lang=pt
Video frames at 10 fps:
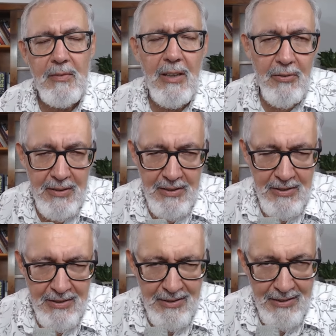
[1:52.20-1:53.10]
das
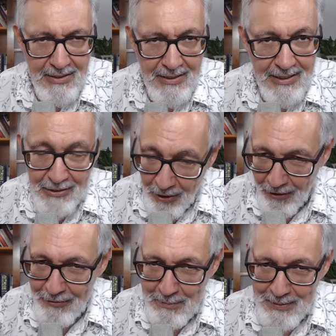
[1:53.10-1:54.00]
29